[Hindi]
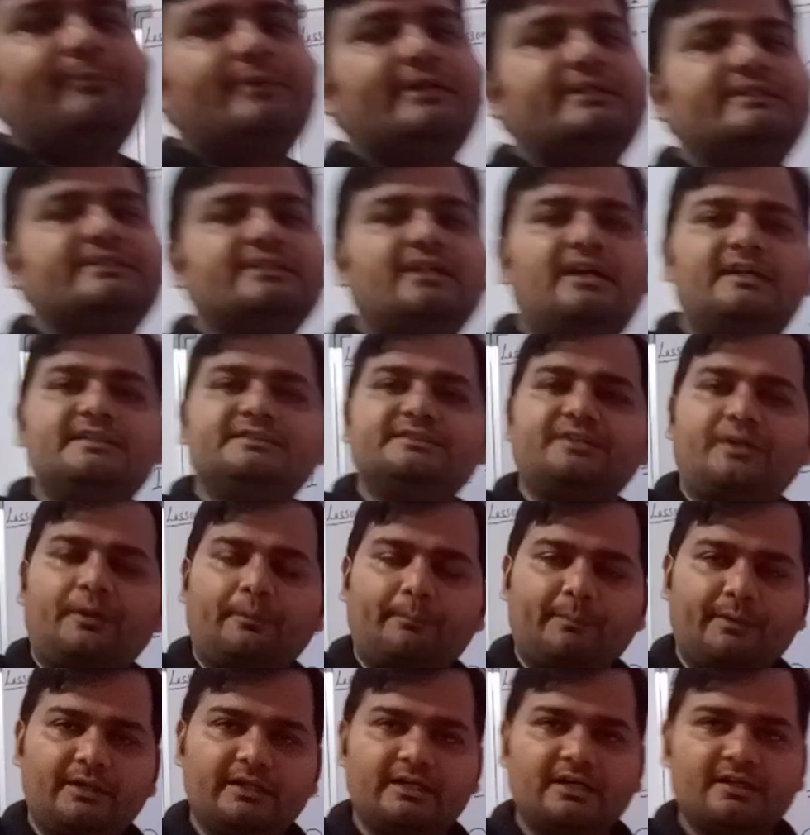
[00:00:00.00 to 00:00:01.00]
के चार्ज
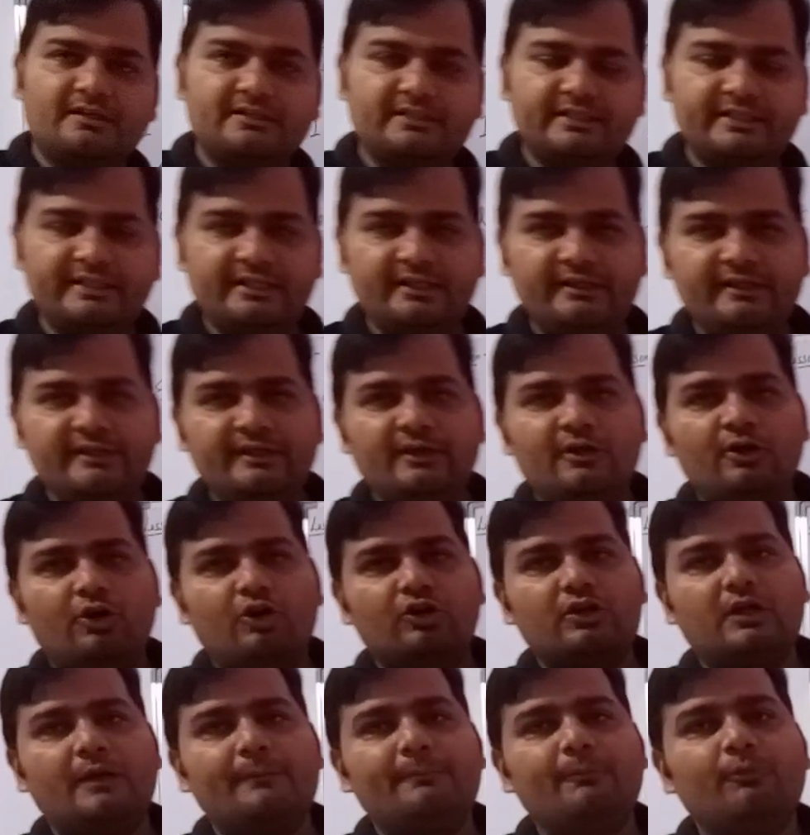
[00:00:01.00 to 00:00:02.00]
रिपल करते हैं
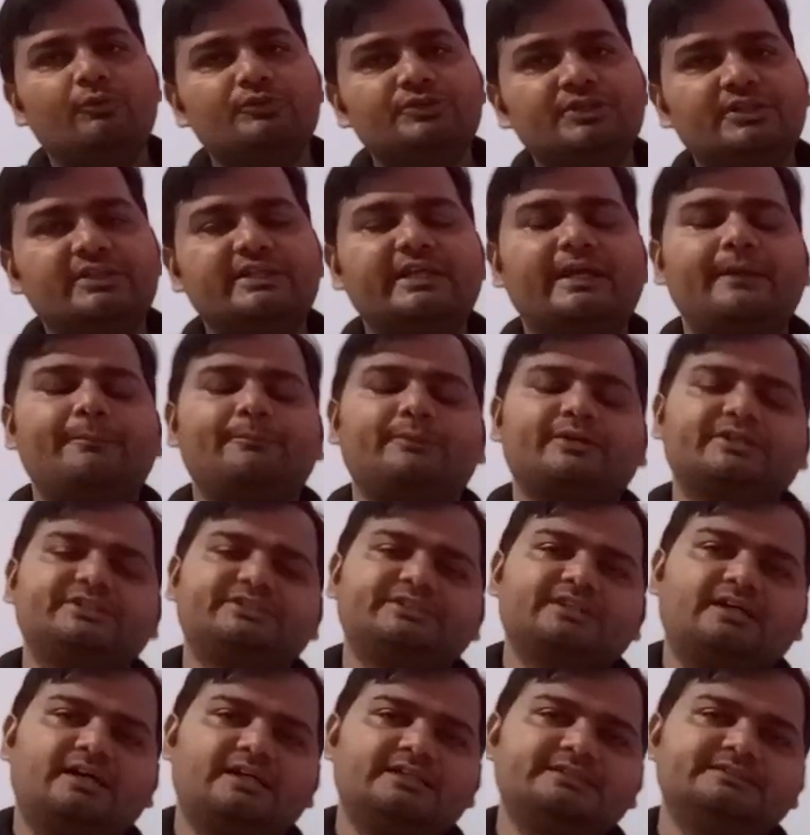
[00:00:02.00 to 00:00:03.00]
और अपोजिट टाइप के
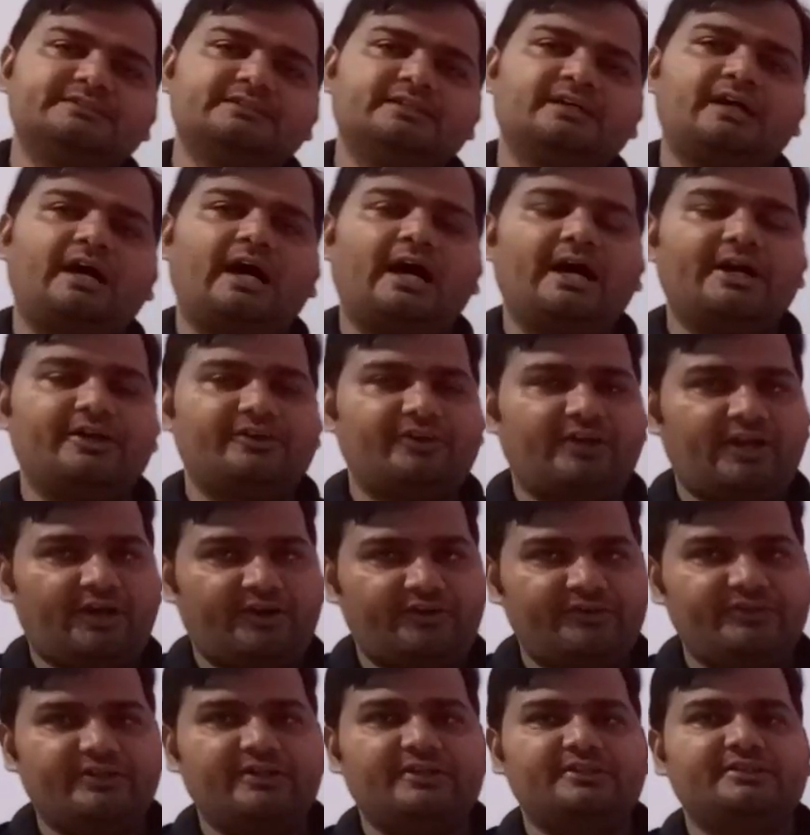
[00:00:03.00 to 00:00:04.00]
चार्ज
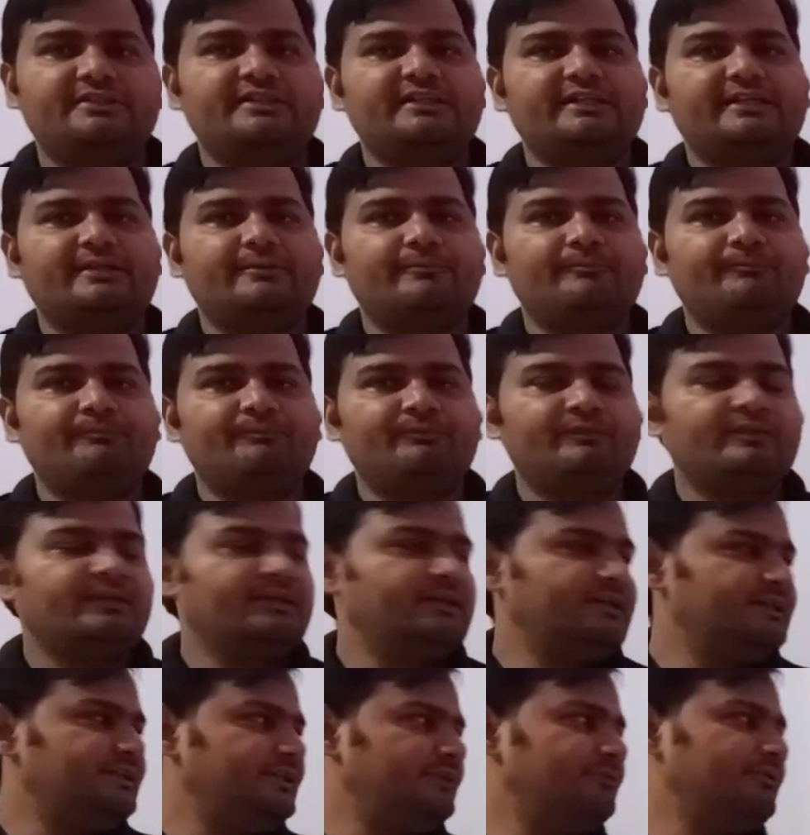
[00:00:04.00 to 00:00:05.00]
अट्रैक्ट करते हैं
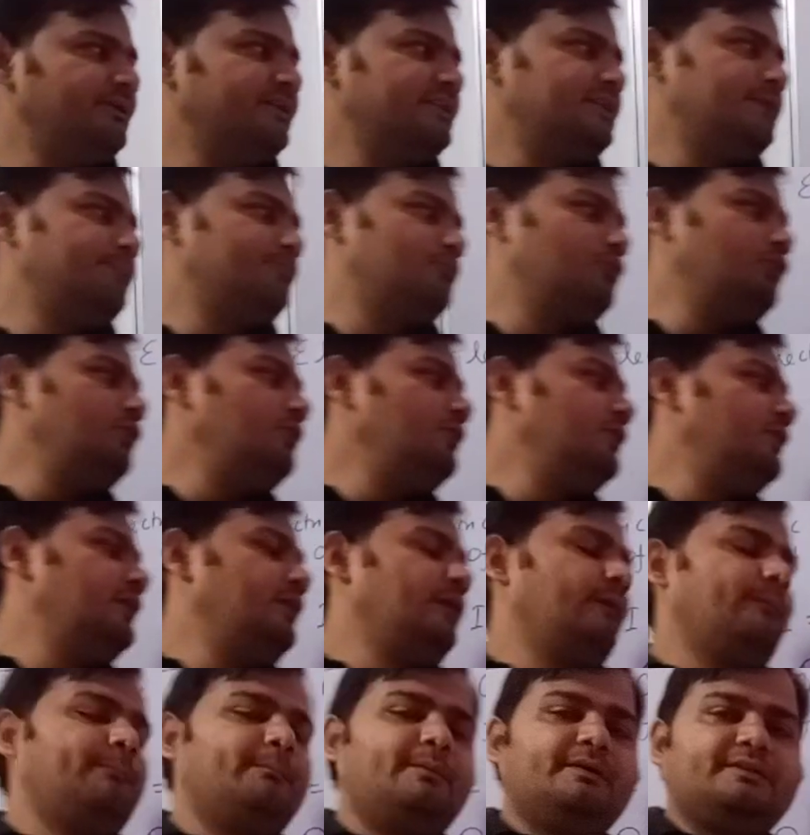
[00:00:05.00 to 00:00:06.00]
ये बात आपको
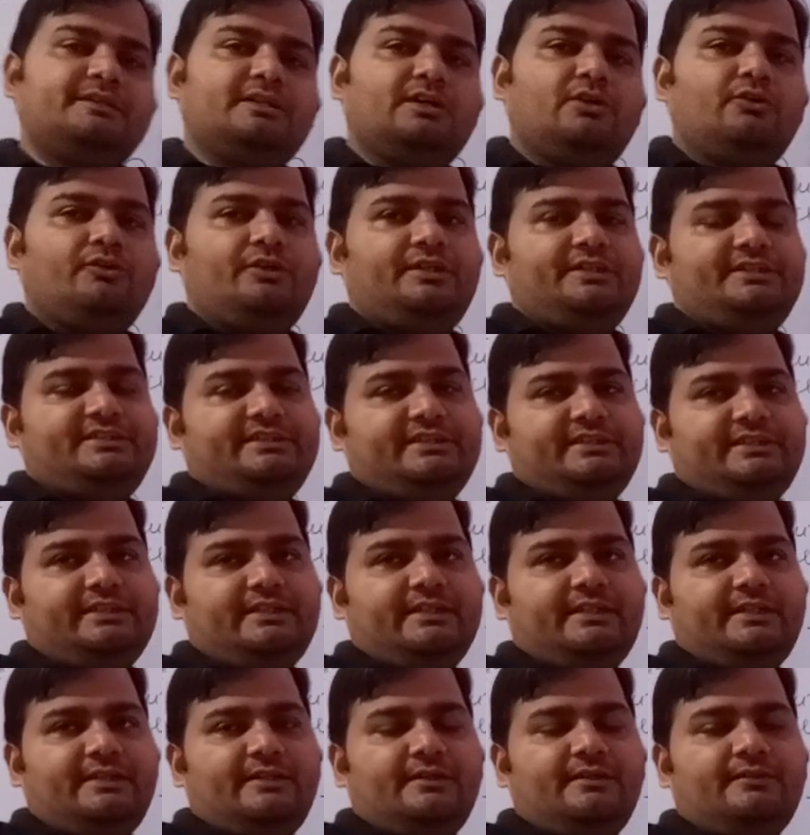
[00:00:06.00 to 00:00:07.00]
पता होनी
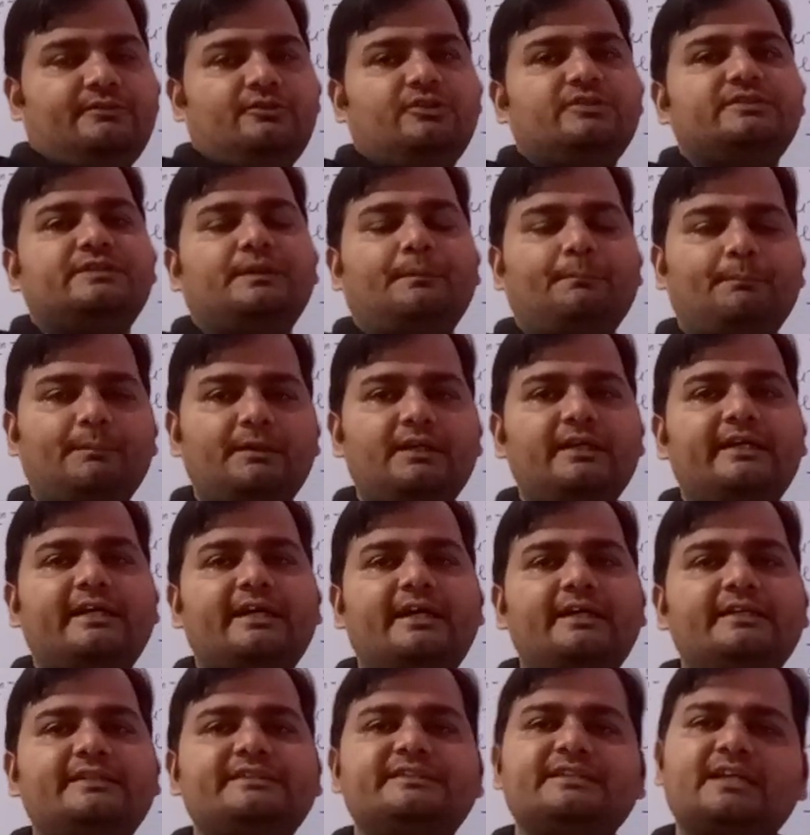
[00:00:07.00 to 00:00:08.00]
चाहिए तो सिंपली
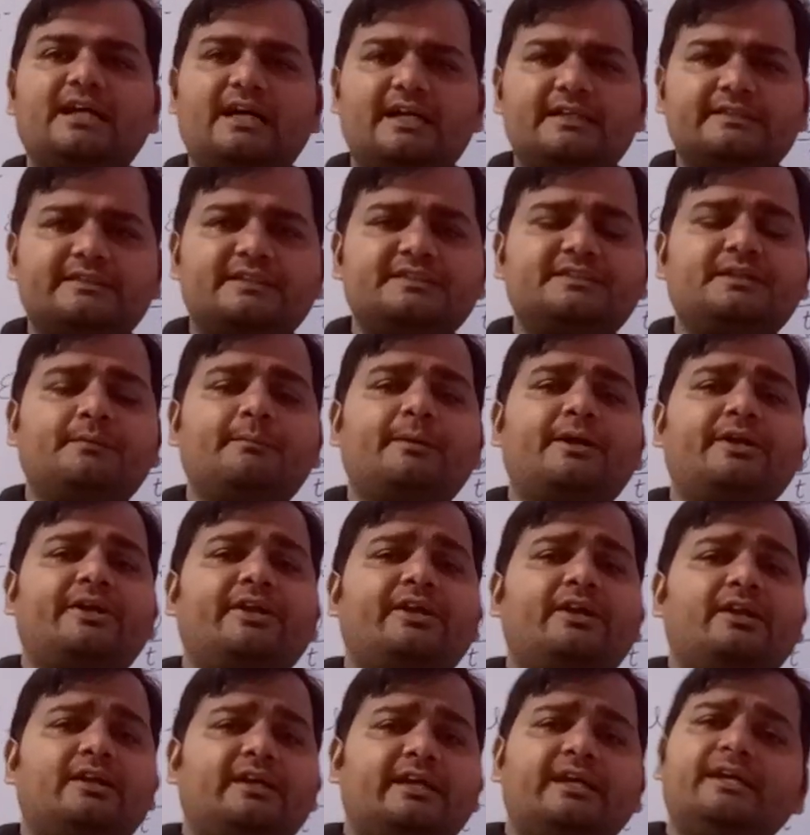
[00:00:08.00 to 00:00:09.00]
क्या है चार्ज किसी
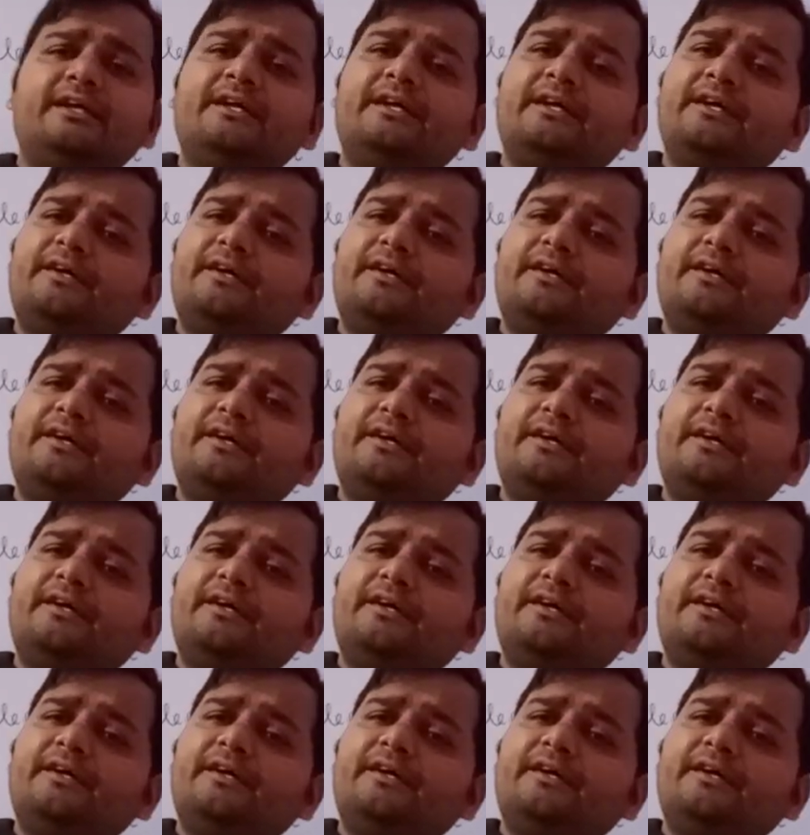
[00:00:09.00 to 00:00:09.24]
मटेरियल की